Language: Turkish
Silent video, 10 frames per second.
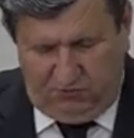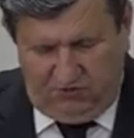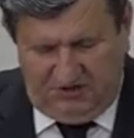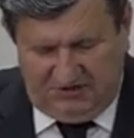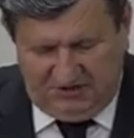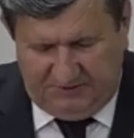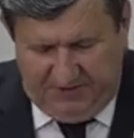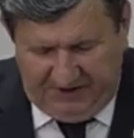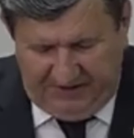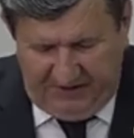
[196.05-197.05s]
büyük ilçesi
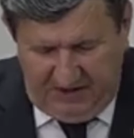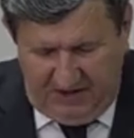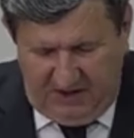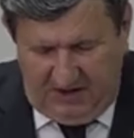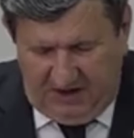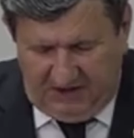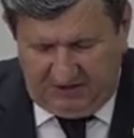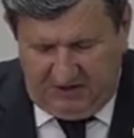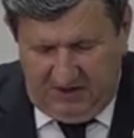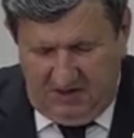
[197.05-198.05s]
Pendik
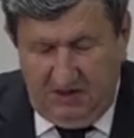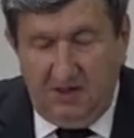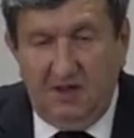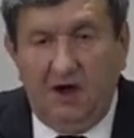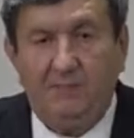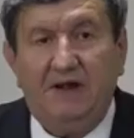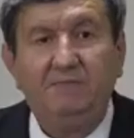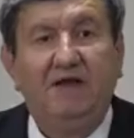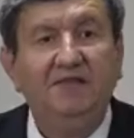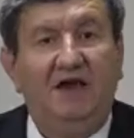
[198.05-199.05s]
halkı
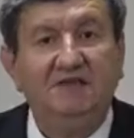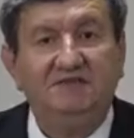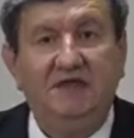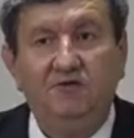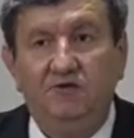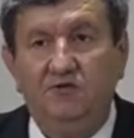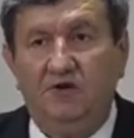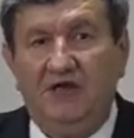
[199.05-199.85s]
apartman dairesinden yönetiliyor.